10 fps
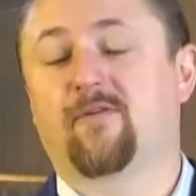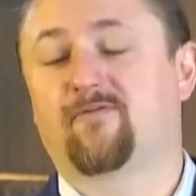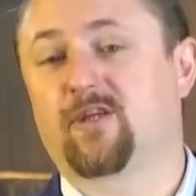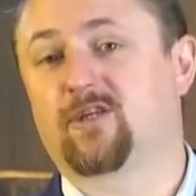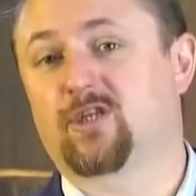
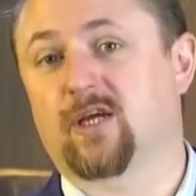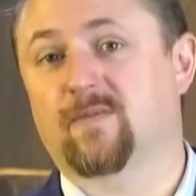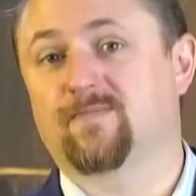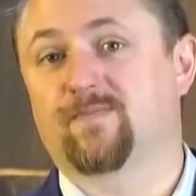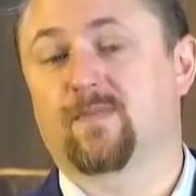w tychże
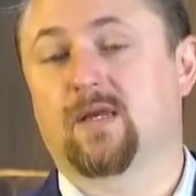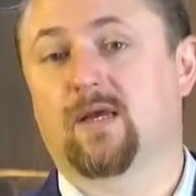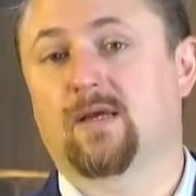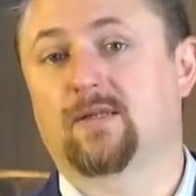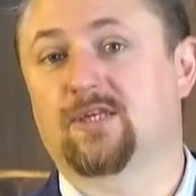
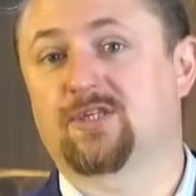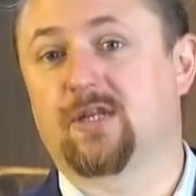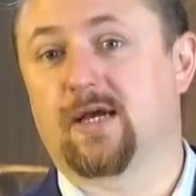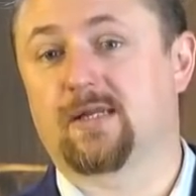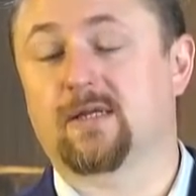e,
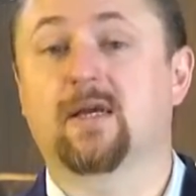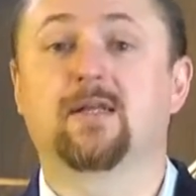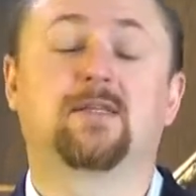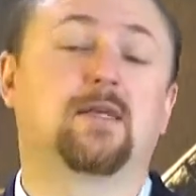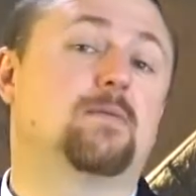destylarniach.
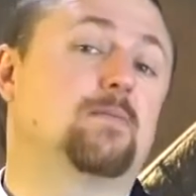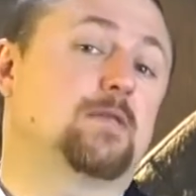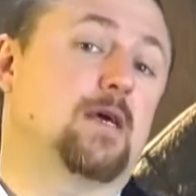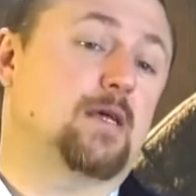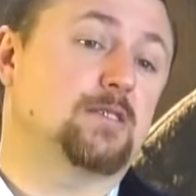Tym
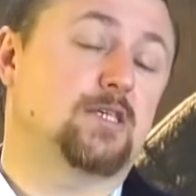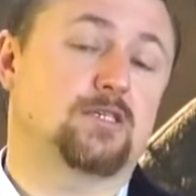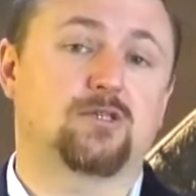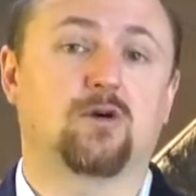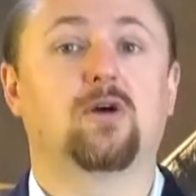teraz
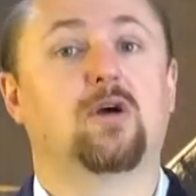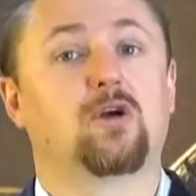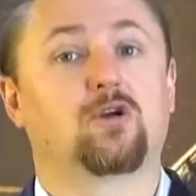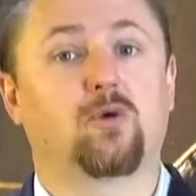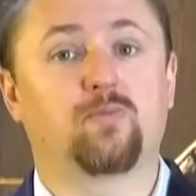jest to
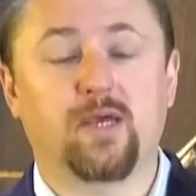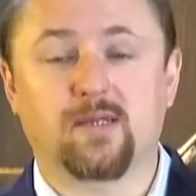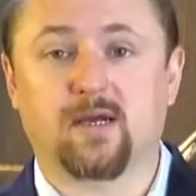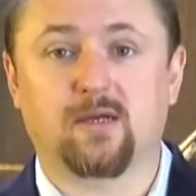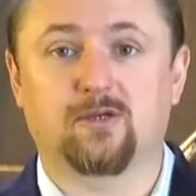
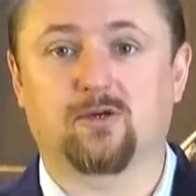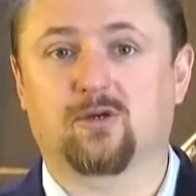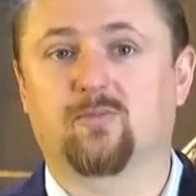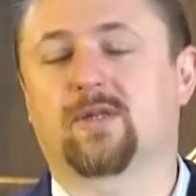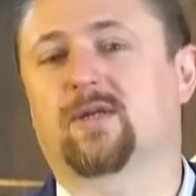kobieta i to
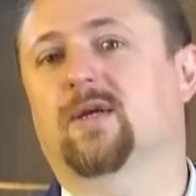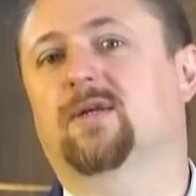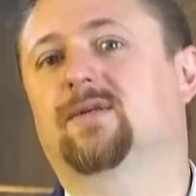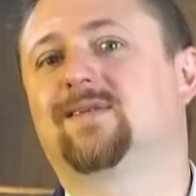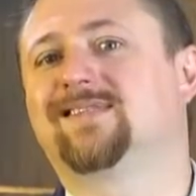kobieta
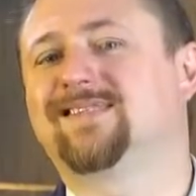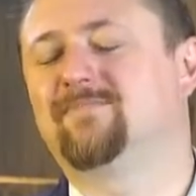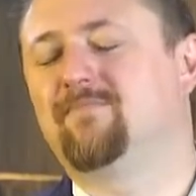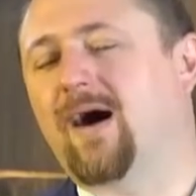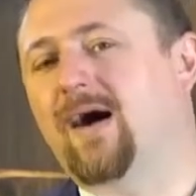z
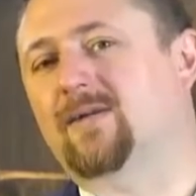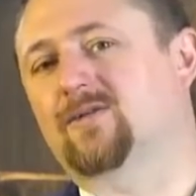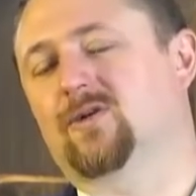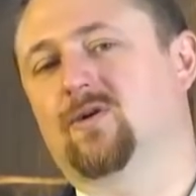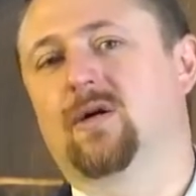
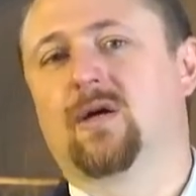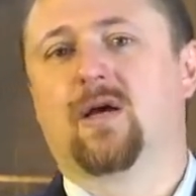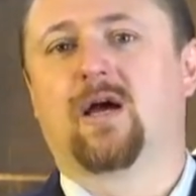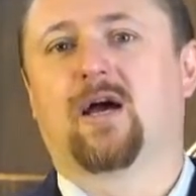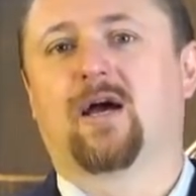bardzo
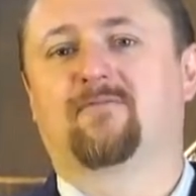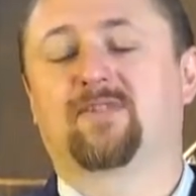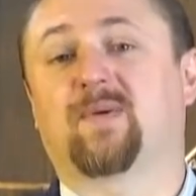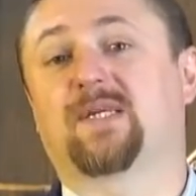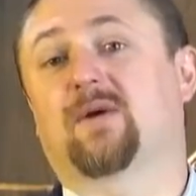e,
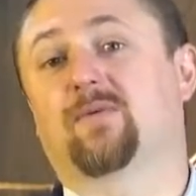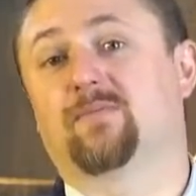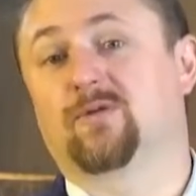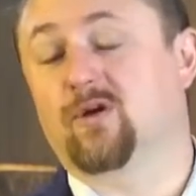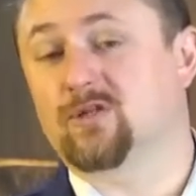
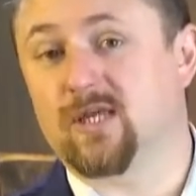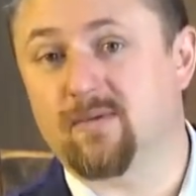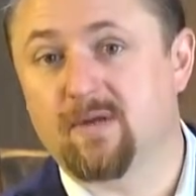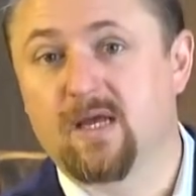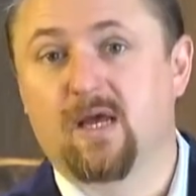wspaniałym
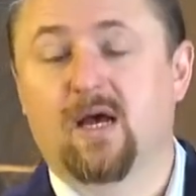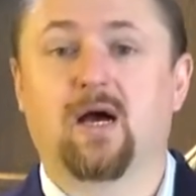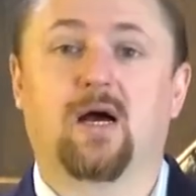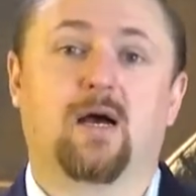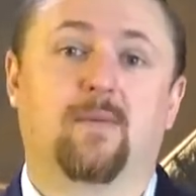nosem,
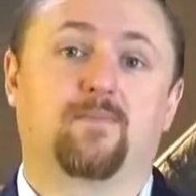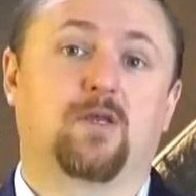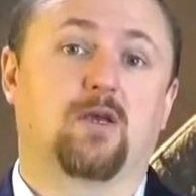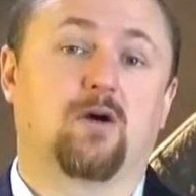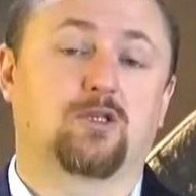e,
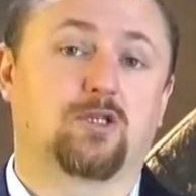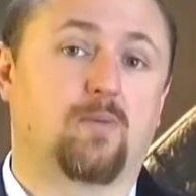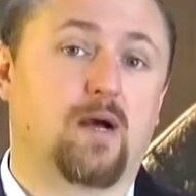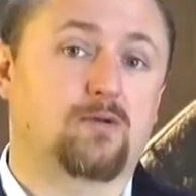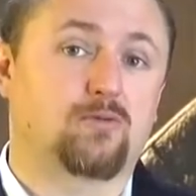
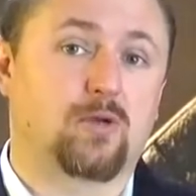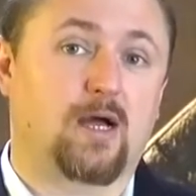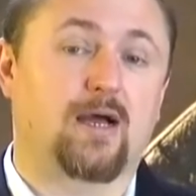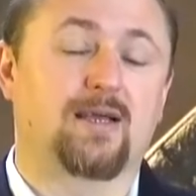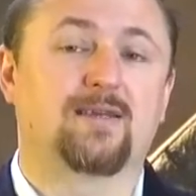osoba,
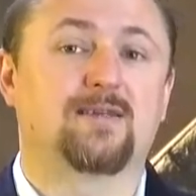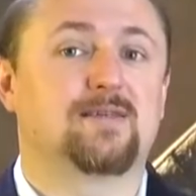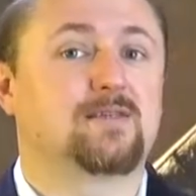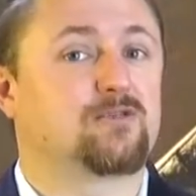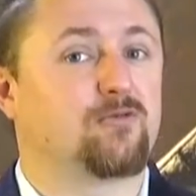która
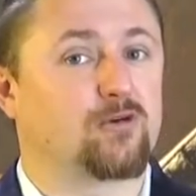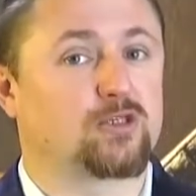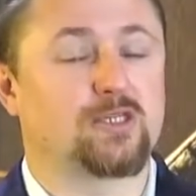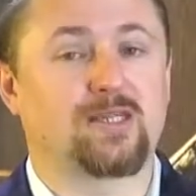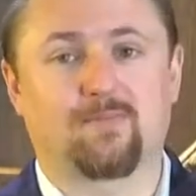
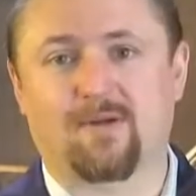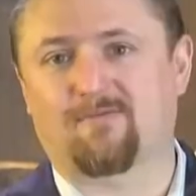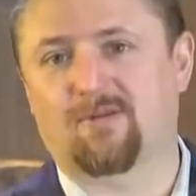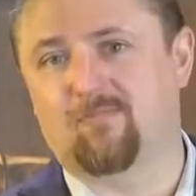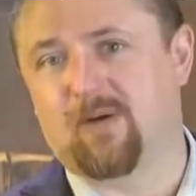tworzy naprawdę